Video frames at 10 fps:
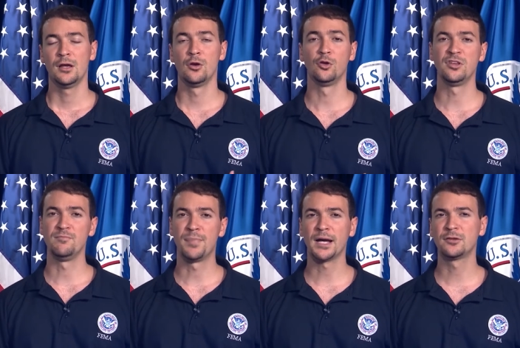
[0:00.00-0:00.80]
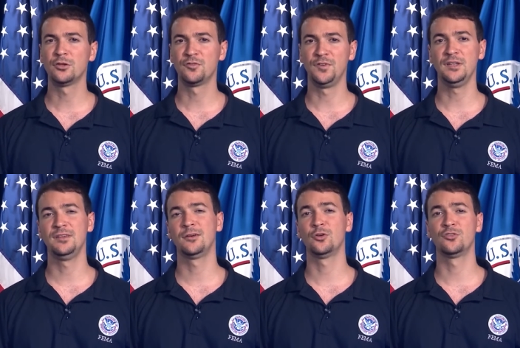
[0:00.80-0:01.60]
Los impactos
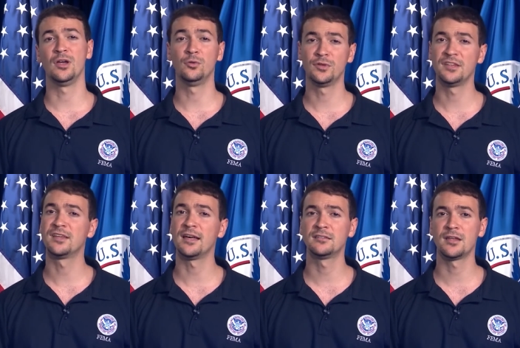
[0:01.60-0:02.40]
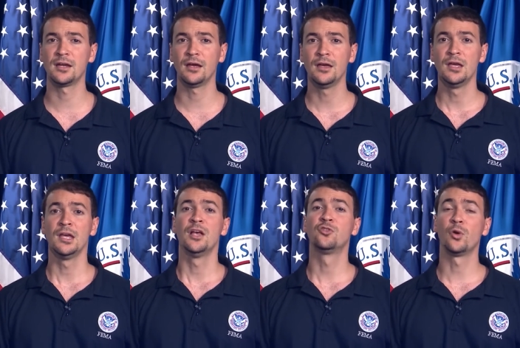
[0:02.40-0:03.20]
físicos de un desastre
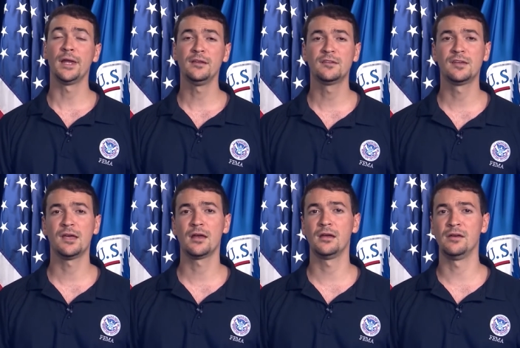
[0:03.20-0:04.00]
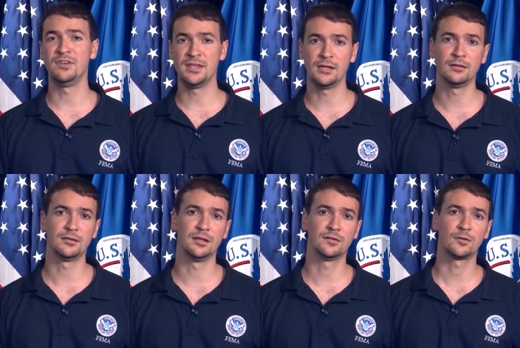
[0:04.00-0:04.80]
suelen ser
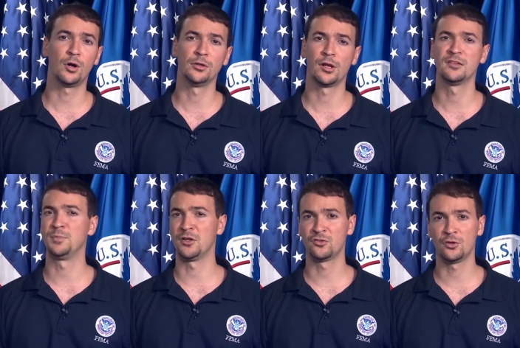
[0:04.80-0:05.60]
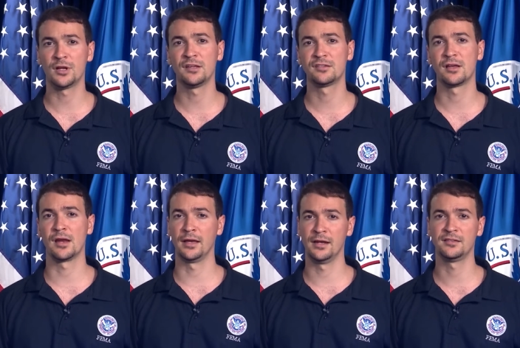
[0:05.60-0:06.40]
evidentes cuando las personas
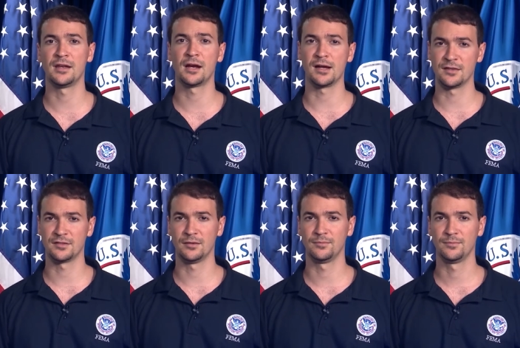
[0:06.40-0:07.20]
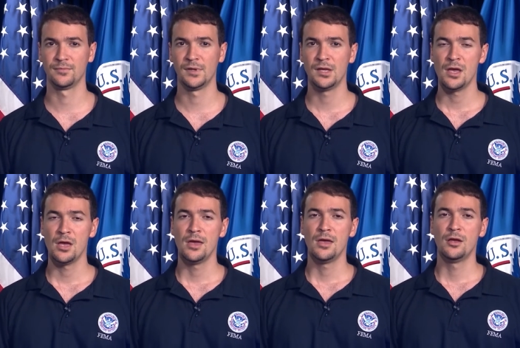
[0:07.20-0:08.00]
regresan a casa.
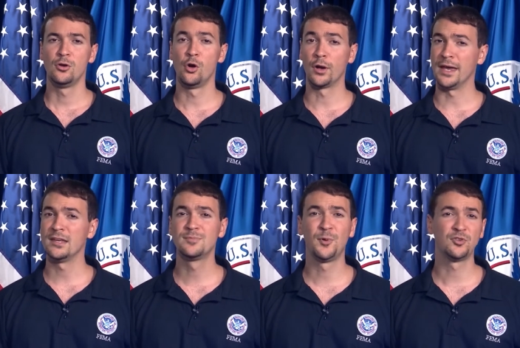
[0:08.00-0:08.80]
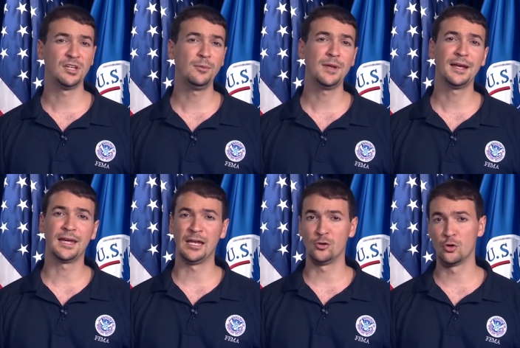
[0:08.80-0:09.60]
Lo que es posible
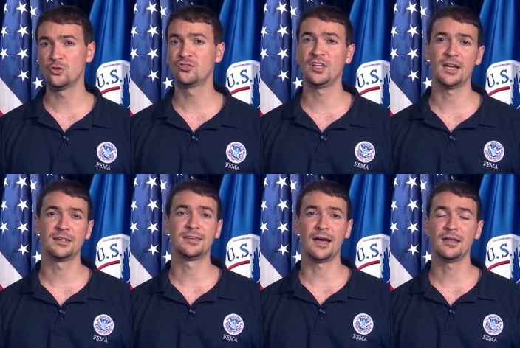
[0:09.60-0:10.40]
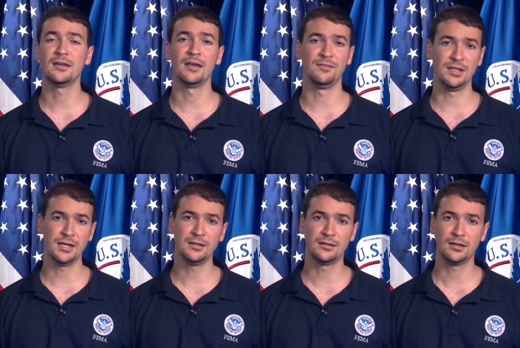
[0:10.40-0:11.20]
que no sea tan
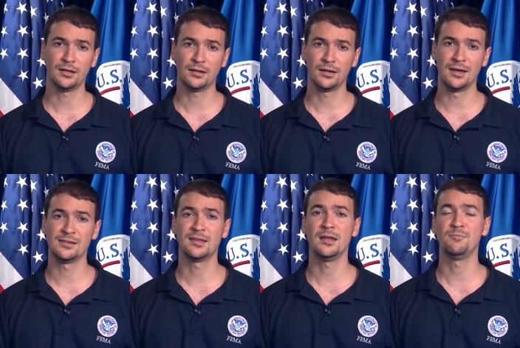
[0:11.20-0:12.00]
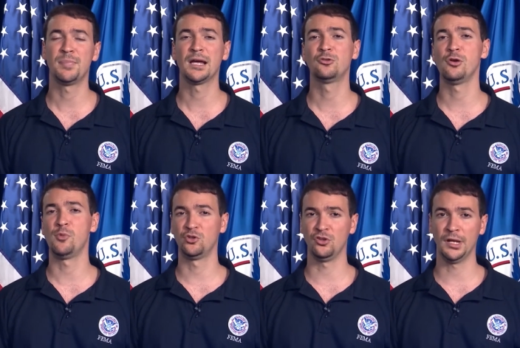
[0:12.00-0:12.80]
evidente es el impacto
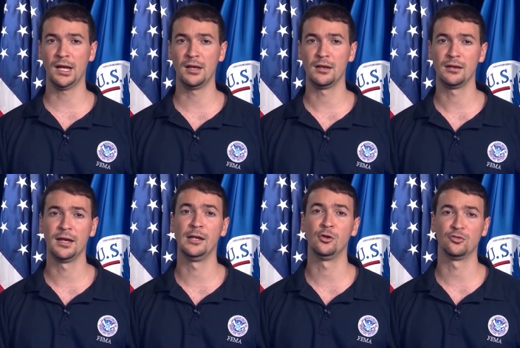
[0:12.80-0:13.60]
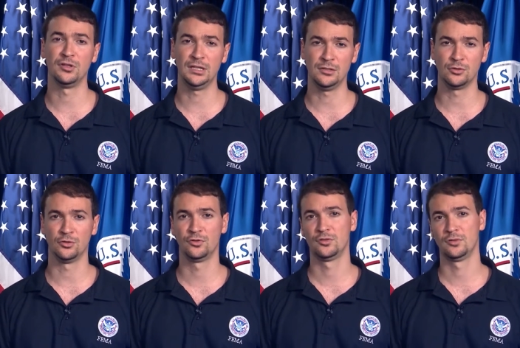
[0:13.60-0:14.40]
emocional en los
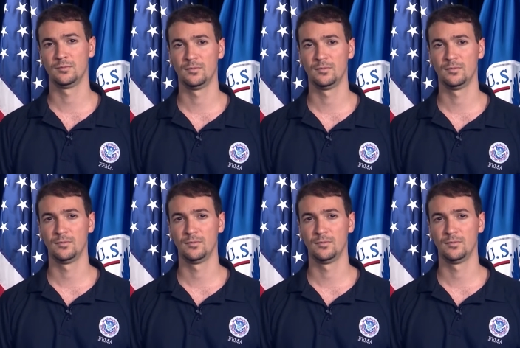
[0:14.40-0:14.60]
niños.